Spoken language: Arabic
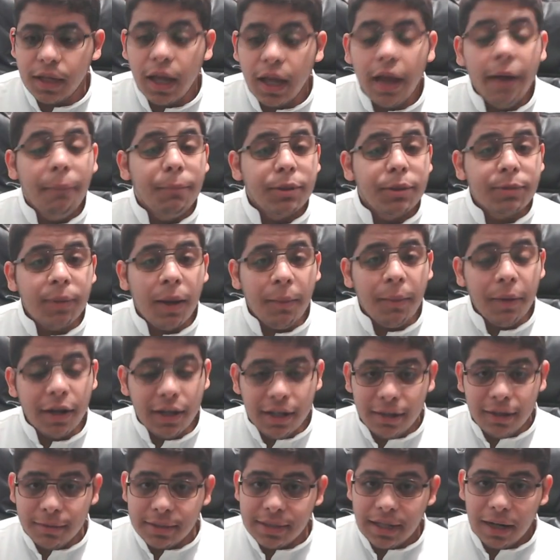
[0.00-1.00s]
بسم الله الرحمن
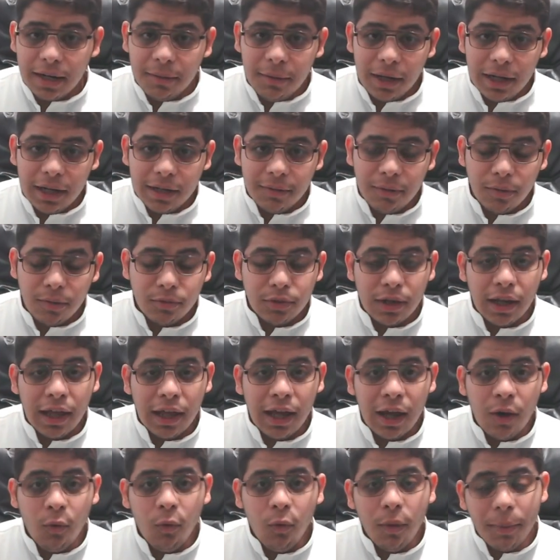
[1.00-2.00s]
الرحيم السلام عليكم ورحمه
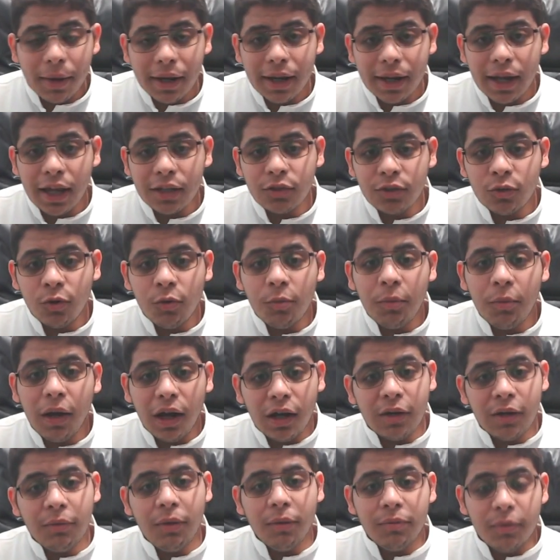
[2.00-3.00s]
الله وبركاته
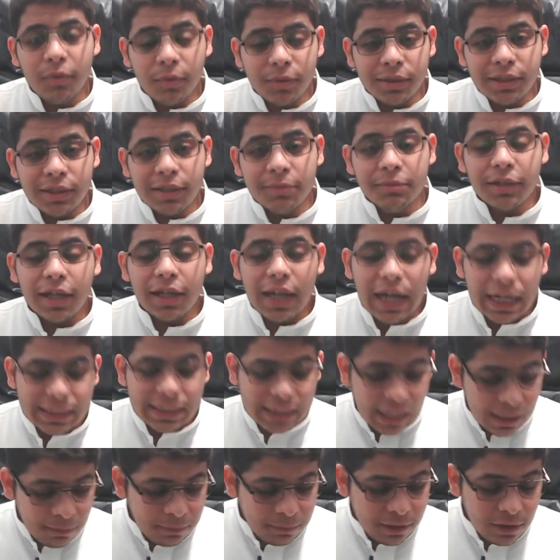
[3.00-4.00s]
معكم عبد المجيد من قناه
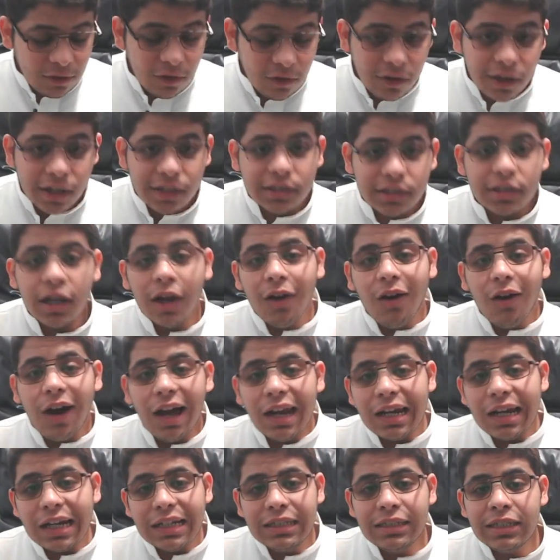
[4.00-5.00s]
عرب جنو لينكس
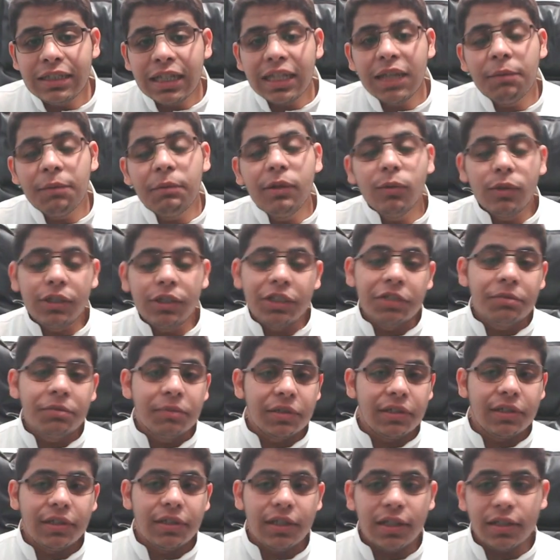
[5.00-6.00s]
وحلقه جديده من وش
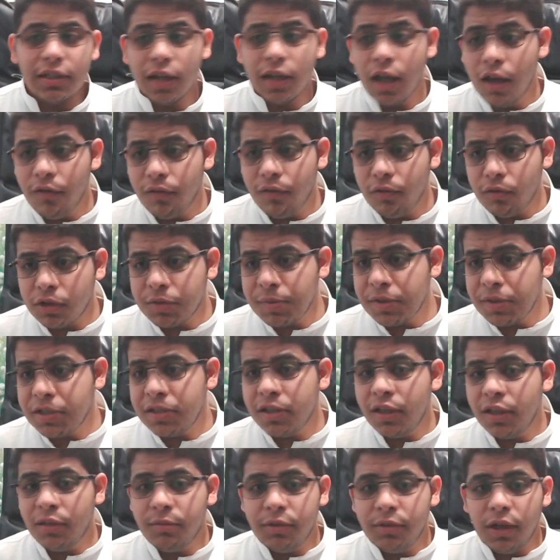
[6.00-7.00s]
من جديد في وش من
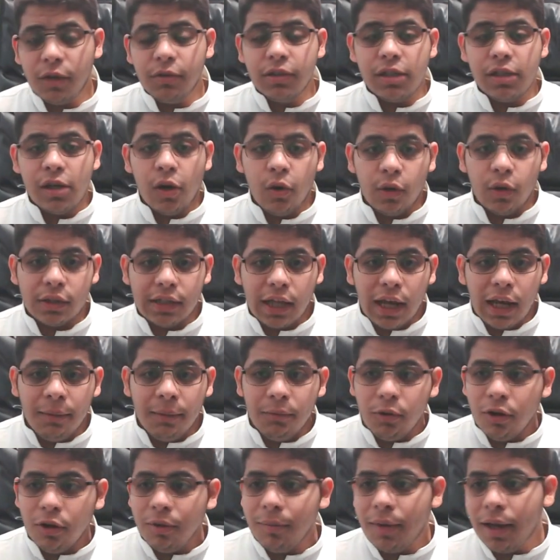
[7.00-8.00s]
جديد متعودين انه
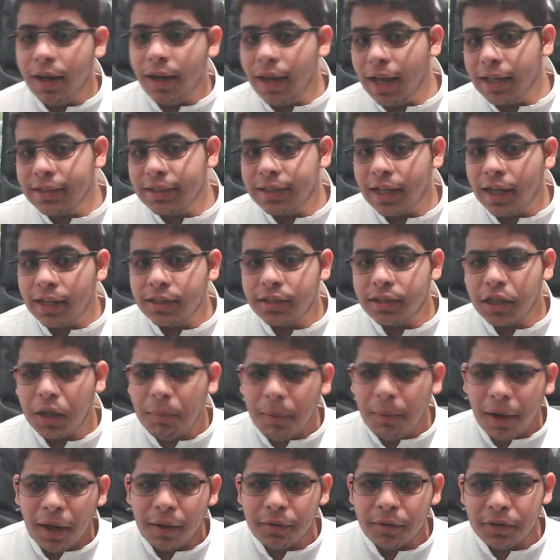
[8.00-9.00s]
نتكلم لكم عن حاجات
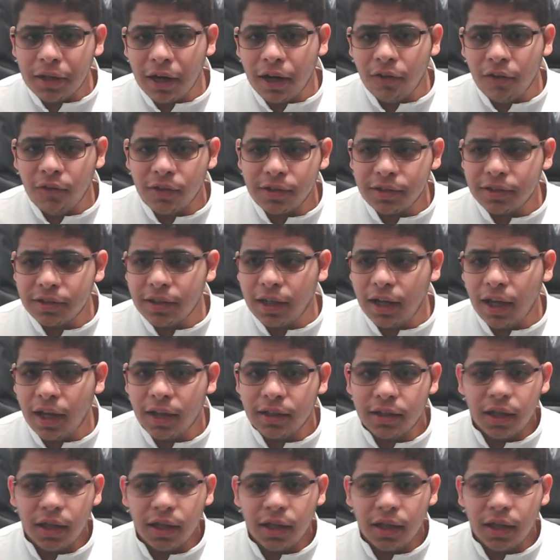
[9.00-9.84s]
اخبار طريفه جدا عن